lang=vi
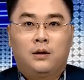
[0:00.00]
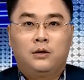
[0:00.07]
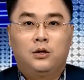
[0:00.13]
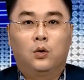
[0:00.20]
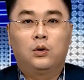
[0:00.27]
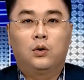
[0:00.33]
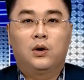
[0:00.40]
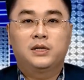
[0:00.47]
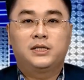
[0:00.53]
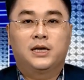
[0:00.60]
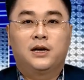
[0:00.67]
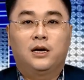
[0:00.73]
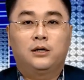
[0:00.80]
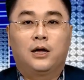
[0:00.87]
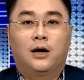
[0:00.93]
Vụ lúa
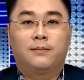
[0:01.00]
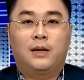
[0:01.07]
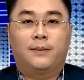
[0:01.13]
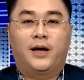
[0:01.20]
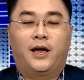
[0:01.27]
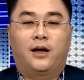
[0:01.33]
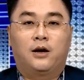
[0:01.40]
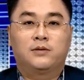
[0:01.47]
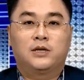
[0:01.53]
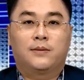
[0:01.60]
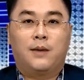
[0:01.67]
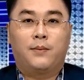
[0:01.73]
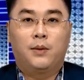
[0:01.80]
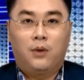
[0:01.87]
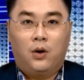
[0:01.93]
trên đất tôm năm
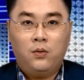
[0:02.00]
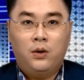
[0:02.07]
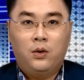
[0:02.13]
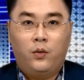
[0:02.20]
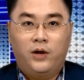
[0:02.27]
2021,